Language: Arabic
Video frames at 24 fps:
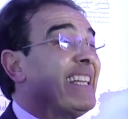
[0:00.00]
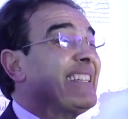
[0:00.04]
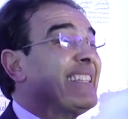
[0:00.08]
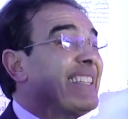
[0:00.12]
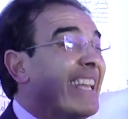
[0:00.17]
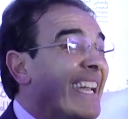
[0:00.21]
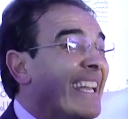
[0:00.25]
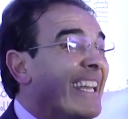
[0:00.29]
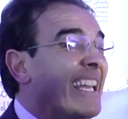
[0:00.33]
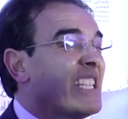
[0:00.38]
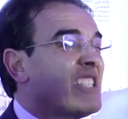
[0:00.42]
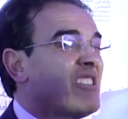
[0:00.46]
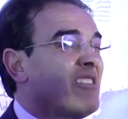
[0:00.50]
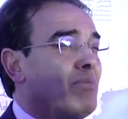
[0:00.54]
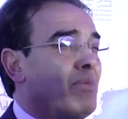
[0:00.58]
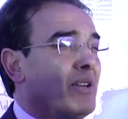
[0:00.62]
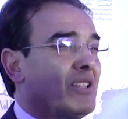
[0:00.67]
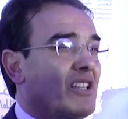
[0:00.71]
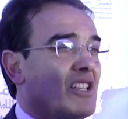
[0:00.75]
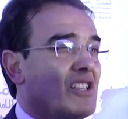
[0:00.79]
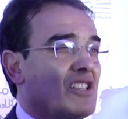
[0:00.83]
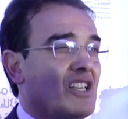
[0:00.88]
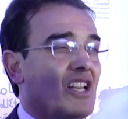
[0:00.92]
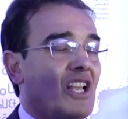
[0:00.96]
طيلة
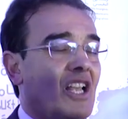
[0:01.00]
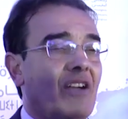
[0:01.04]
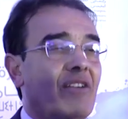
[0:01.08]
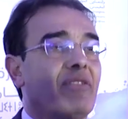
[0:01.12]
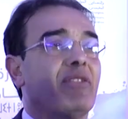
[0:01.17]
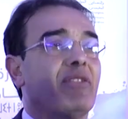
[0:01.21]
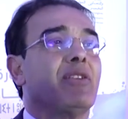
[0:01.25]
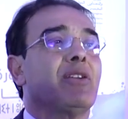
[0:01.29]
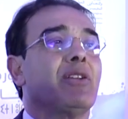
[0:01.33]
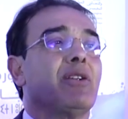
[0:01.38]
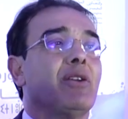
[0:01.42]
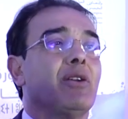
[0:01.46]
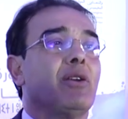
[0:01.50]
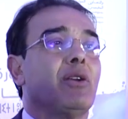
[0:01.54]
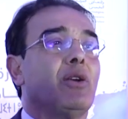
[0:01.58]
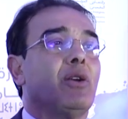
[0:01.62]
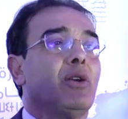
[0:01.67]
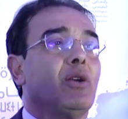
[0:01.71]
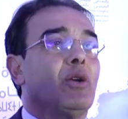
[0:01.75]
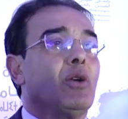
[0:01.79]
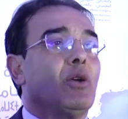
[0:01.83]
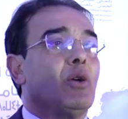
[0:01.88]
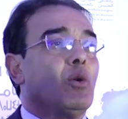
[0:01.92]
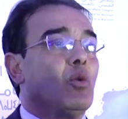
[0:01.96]
14 القرن
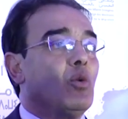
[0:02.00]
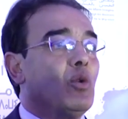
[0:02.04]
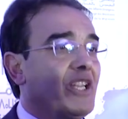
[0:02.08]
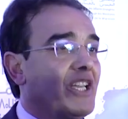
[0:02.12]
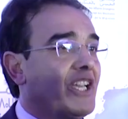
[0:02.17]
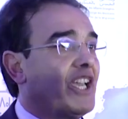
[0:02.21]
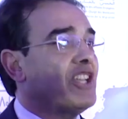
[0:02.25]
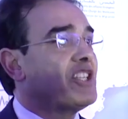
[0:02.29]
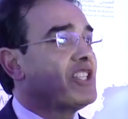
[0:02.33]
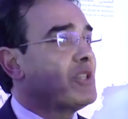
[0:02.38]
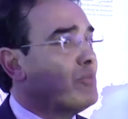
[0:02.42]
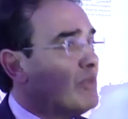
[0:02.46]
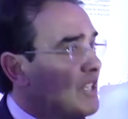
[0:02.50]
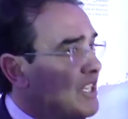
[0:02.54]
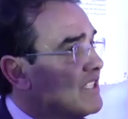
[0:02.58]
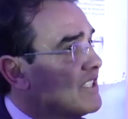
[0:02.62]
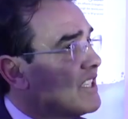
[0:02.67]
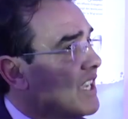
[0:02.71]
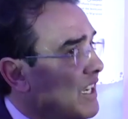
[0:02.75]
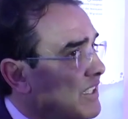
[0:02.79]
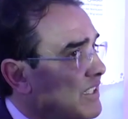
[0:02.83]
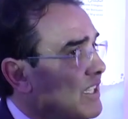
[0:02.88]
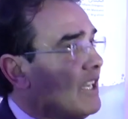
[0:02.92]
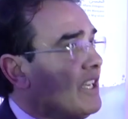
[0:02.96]
واللي كيتميز
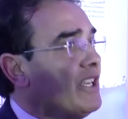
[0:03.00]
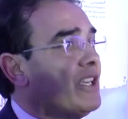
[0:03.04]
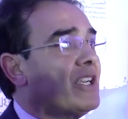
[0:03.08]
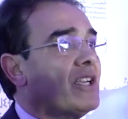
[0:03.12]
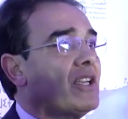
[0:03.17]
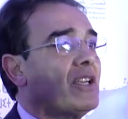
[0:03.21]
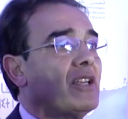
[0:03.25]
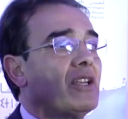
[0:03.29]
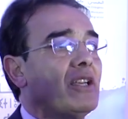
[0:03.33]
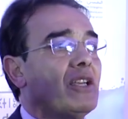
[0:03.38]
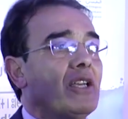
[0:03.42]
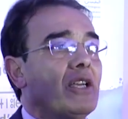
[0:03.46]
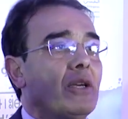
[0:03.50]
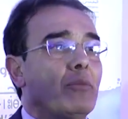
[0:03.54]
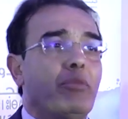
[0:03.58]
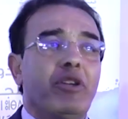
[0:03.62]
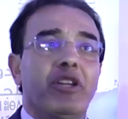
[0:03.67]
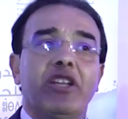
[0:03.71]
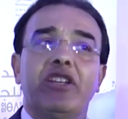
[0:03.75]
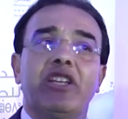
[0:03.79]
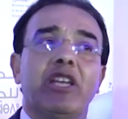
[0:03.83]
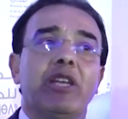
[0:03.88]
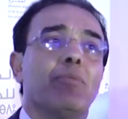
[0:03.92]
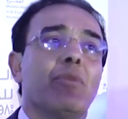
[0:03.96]
كذلك
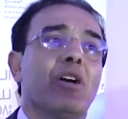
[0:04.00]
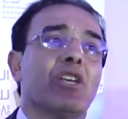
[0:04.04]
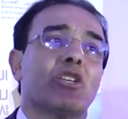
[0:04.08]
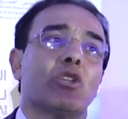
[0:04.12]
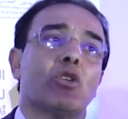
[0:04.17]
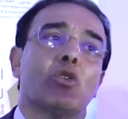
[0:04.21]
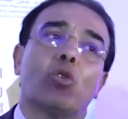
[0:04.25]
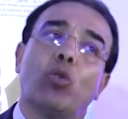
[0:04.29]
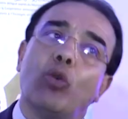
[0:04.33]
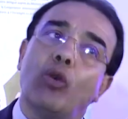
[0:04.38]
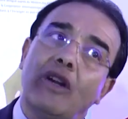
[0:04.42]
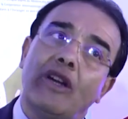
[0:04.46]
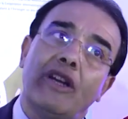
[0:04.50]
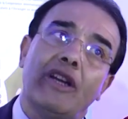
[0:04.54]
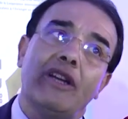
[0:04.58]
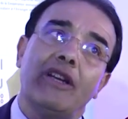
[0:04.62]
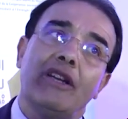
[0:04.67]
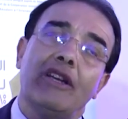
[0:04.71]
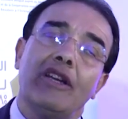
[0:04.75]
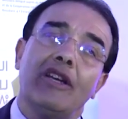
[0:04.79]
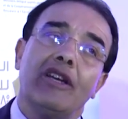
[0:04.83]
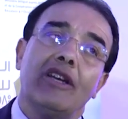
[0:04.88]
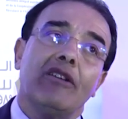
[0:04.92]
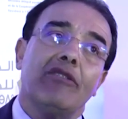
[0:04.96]
بالاندماج الكلي
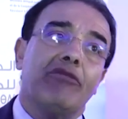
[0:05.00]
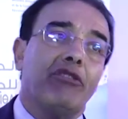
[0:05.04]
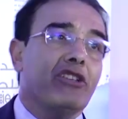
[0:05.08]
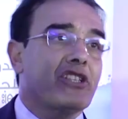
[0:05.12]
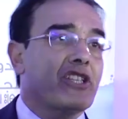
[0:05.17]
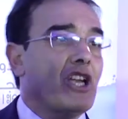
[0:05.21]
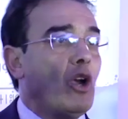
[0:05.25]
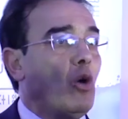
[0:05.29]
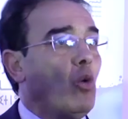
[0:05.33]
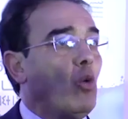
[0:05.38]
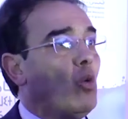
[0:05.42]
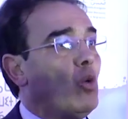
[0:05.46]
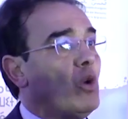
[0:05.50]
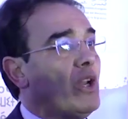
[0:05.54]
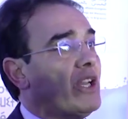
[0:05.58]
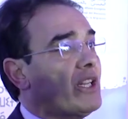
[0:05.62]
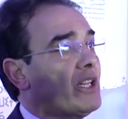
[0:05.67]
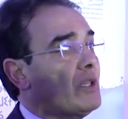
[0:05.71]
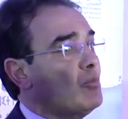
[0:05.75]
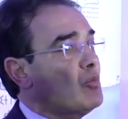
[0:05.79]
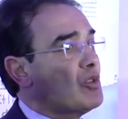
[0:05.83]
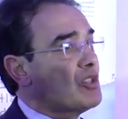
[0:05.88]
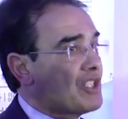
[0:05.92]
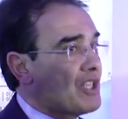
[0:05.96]
في
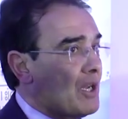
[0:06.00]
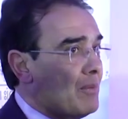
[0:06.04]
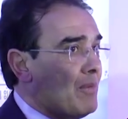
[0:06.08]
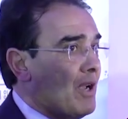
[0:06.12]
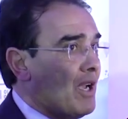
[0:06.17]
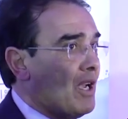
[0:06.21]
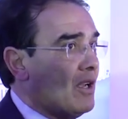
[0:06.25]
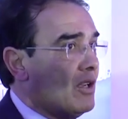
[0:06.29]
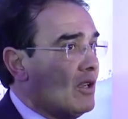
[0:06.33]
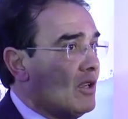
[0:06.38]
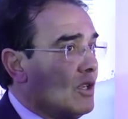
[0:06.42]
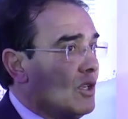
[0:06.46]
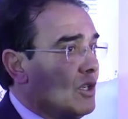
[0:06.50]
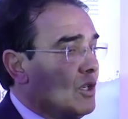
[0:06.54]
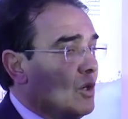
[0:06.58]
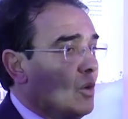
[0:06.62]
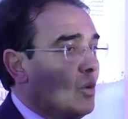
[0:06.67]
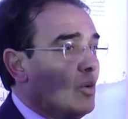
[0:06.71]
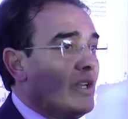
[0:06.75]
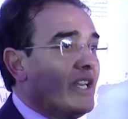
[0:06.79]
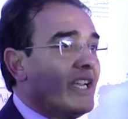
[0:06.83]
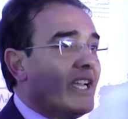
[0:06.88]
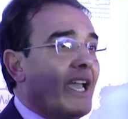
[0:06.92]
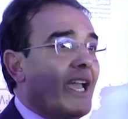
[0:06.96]
تحولات المجتمع
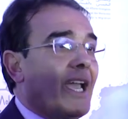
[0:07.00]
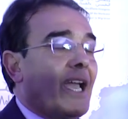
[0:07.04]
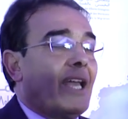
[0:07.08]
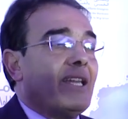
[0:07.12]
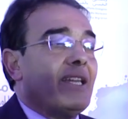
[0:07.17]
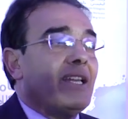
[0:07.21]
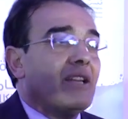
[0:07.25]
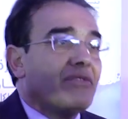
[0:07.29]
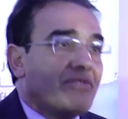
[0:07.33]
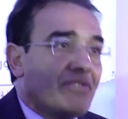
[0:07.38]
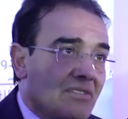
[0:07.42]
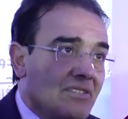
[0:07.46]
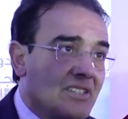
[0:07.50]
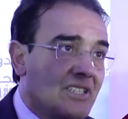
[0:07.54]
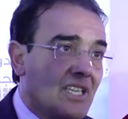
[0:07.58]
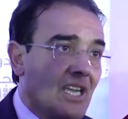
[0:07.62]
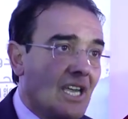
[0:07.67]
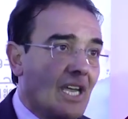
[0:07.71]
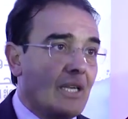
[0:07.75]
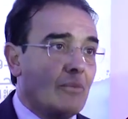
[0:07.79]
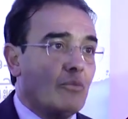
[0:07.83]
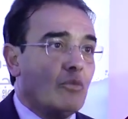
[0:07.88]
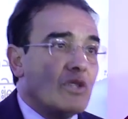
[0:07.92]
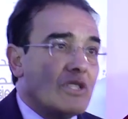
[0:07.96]
واللي كيخلي الفرد
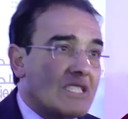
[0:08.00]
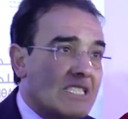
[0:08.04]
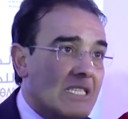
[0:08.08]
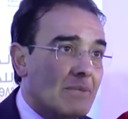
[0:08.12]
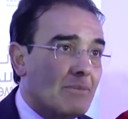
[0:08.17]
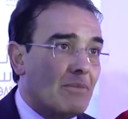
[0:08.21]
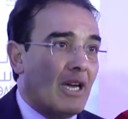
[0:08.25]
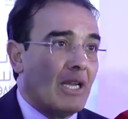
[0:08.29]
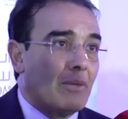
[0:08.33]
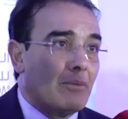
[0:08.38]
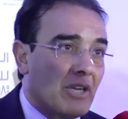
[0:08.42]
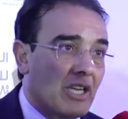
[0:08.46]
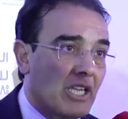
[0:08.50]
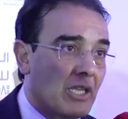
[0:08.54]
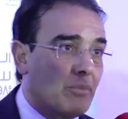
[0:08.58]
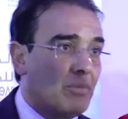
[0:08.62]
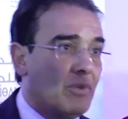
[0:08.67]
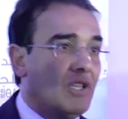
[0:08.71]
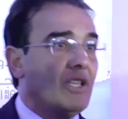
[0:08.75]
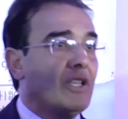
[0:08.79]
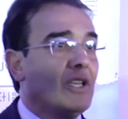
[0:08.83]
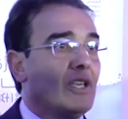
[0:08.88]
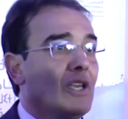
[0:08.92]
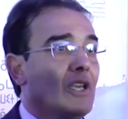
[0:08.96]
المسلم
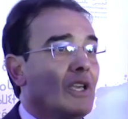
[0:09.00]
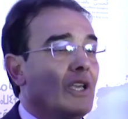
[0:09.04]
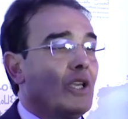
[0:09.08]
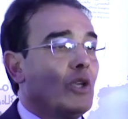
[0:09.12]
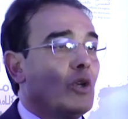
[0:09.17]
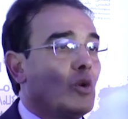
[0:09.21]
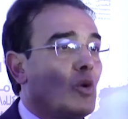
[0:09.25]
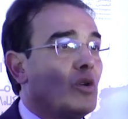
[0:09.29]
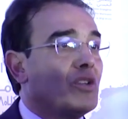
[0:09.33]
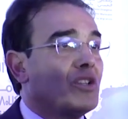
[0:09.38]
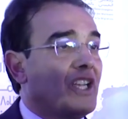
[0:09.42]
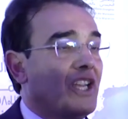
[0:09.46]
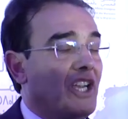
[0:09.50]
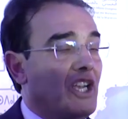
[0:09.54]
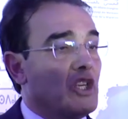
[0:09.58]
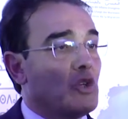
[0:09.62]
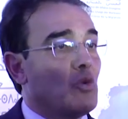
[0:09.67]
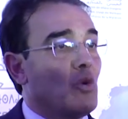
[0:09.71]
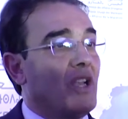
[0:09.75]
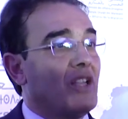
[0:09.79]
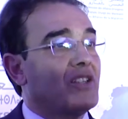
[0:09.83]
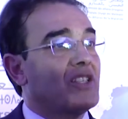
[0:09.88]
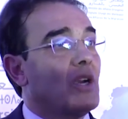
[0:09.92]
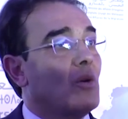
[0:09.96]
المغربي يكون كيعيش
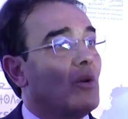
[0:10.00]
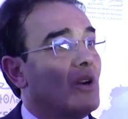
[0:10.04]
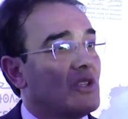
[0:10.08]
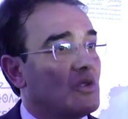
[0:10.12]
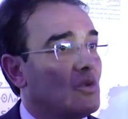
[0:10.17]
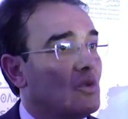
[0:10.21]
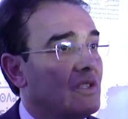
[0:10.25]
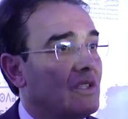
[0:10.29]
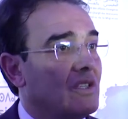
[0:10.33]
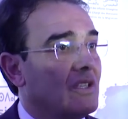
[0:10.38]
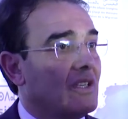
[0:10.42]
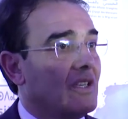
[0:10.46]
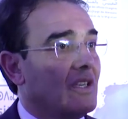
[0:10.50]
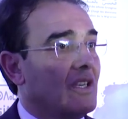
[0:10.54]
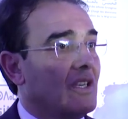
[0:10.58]
واحد التوازن